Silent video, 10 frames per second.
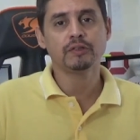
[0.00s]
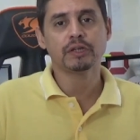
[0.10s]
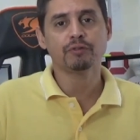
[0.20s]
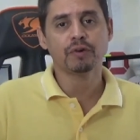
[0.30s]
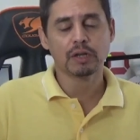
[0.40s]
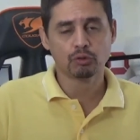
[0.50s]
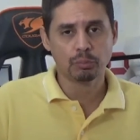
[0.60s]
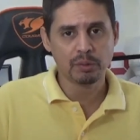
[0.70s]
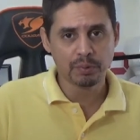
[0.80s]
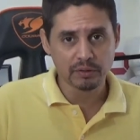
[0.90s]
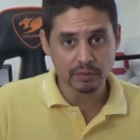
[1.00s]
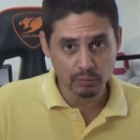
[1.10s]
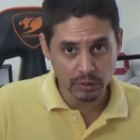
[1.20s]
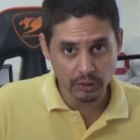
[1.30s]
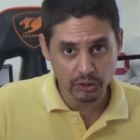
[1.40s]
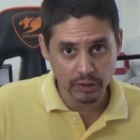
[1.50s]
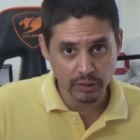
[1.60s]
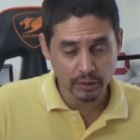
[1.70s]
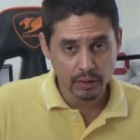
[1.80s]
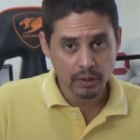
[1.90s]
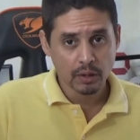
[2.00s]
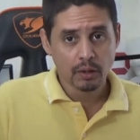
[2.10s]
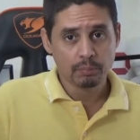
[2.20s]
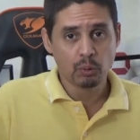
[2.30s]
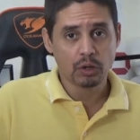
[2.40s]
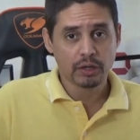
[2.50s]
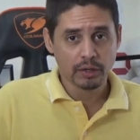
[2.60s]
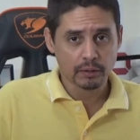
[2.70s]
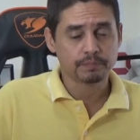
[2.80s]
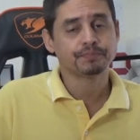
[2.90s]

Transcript: aqui falar sobre impressão 3D porque